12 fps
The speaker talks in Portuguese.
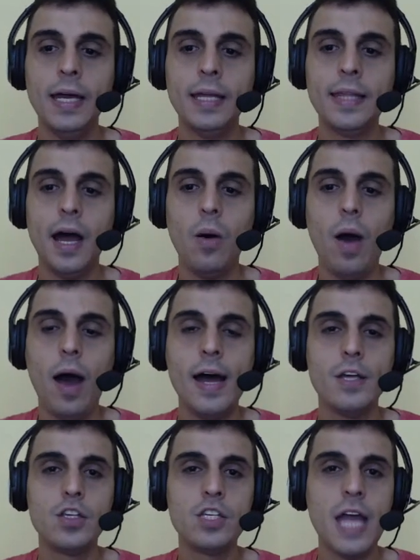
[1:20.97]
Então, ó,
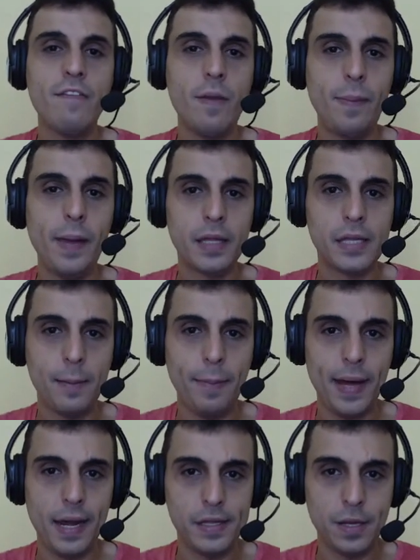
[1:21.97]
chave Pix
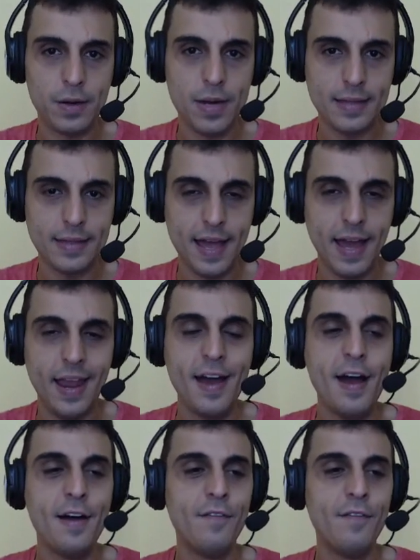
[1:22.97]
aparecendo na tela,